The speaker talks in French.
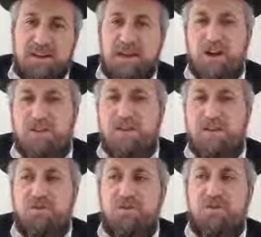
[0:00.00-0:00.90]
Yaakov
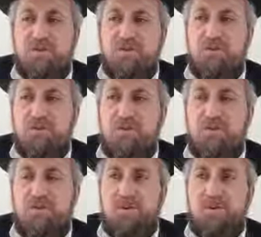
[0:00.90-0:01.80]
Avinu, dans
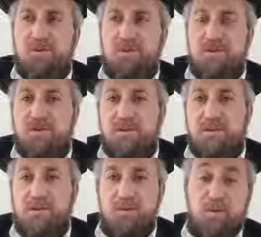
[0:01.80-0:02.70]
son
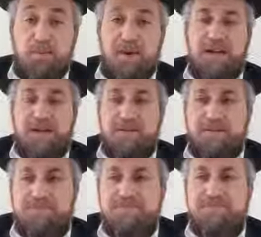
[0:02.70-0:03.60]

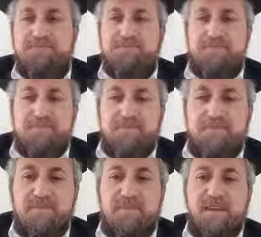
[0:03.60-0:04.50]
combat
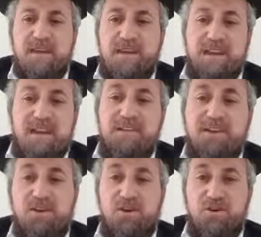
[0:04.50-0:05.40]

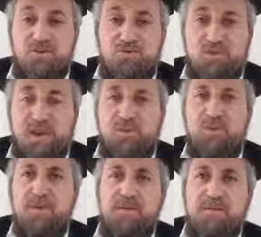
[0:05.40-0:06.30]
avec l'ange toute la
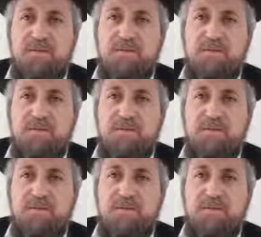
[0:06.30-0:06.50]
nuit,